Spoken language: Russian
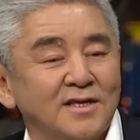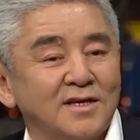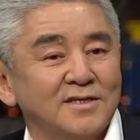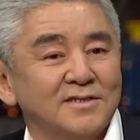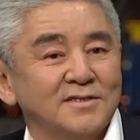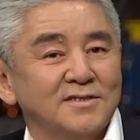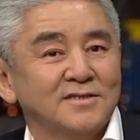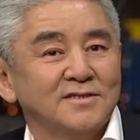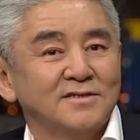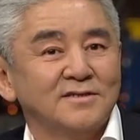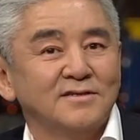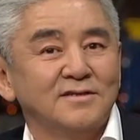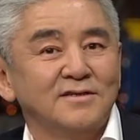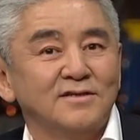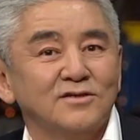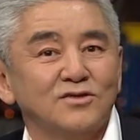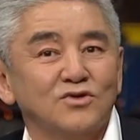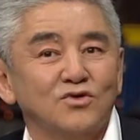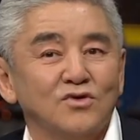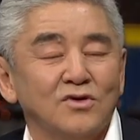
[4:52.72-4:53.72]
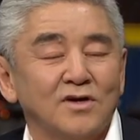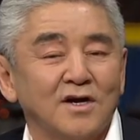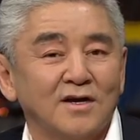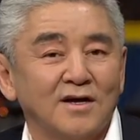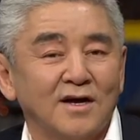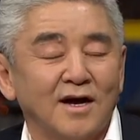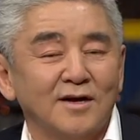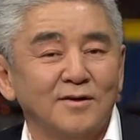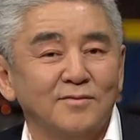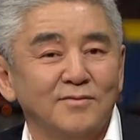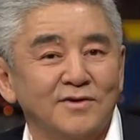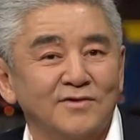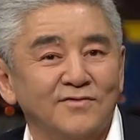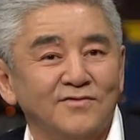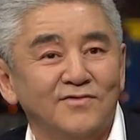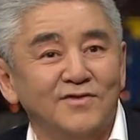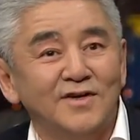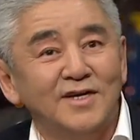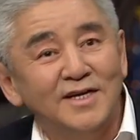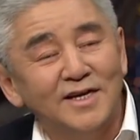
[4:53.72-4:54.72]
нас не столько, как мы
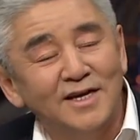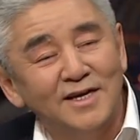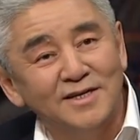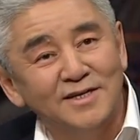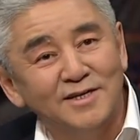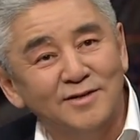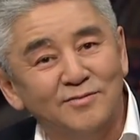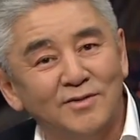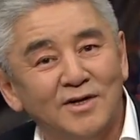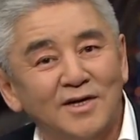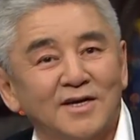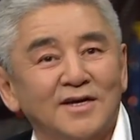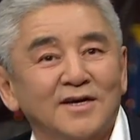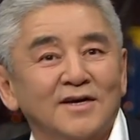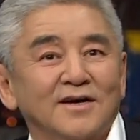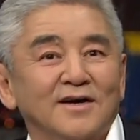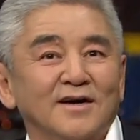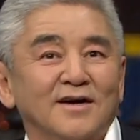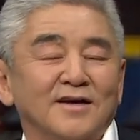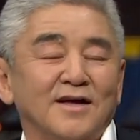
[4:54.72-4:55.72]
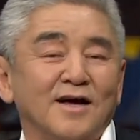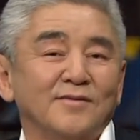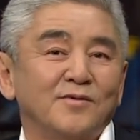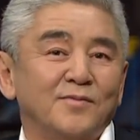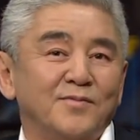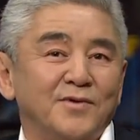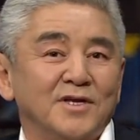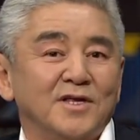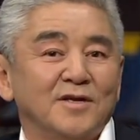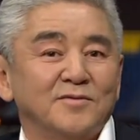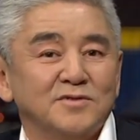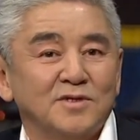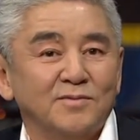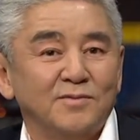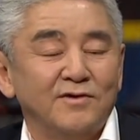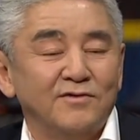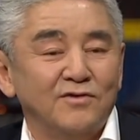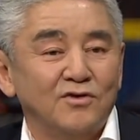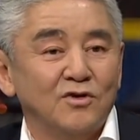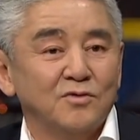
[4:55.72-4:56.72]
выглядим, а как мы при этом
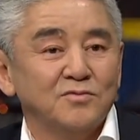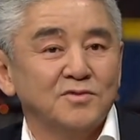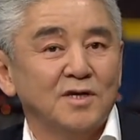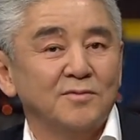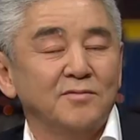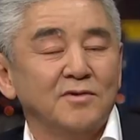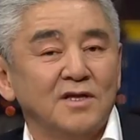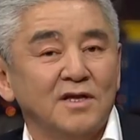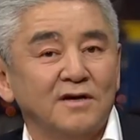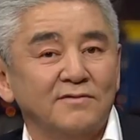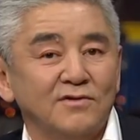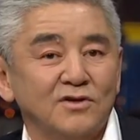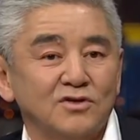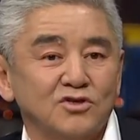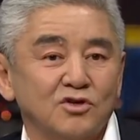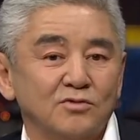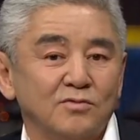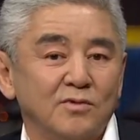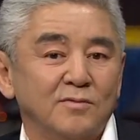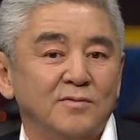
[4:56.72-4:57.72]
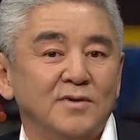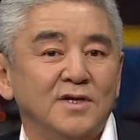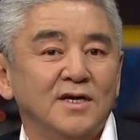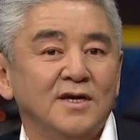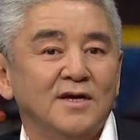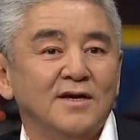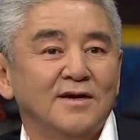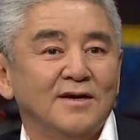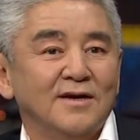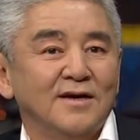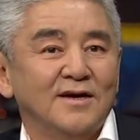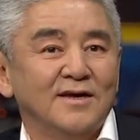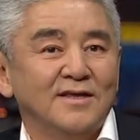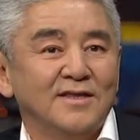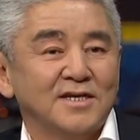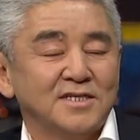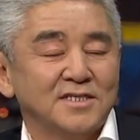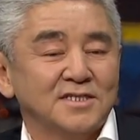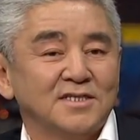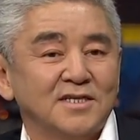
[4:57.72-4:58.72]
себя ведем. Самое главное, чтобы мы
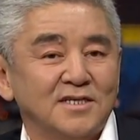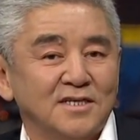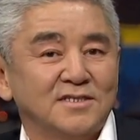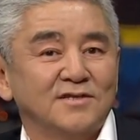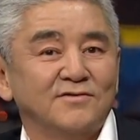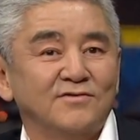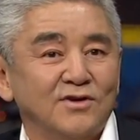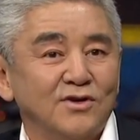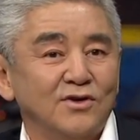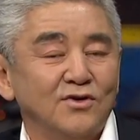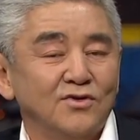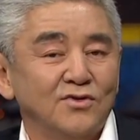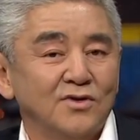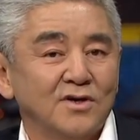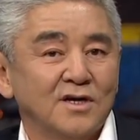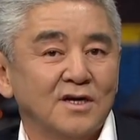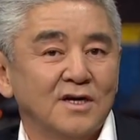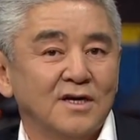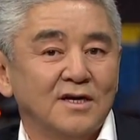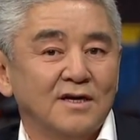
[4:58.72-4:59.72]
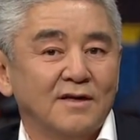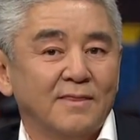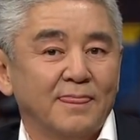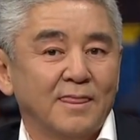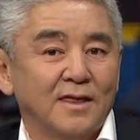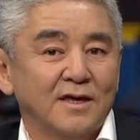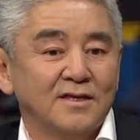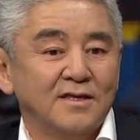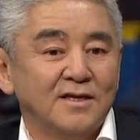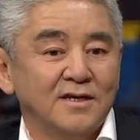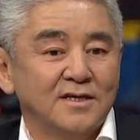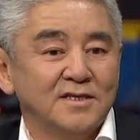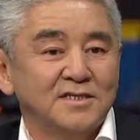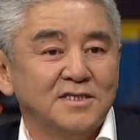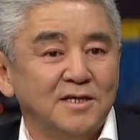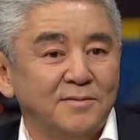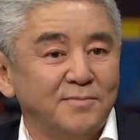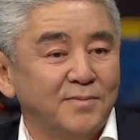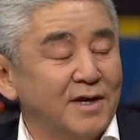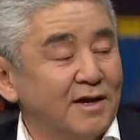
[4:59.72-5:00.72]
наша задача в регионах э,
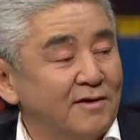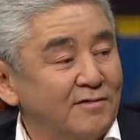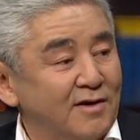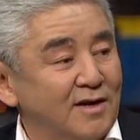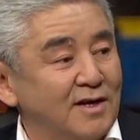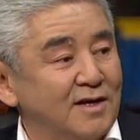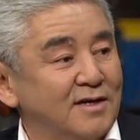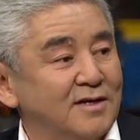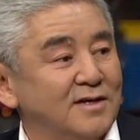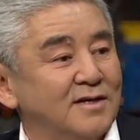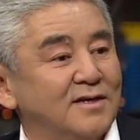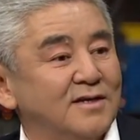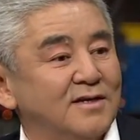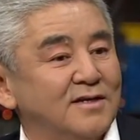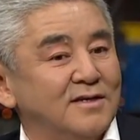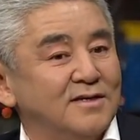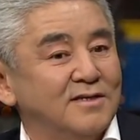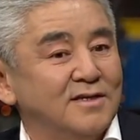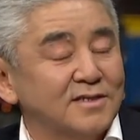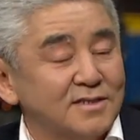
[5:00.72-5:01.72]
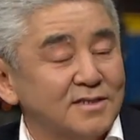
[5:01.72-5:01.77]
доносить правильно те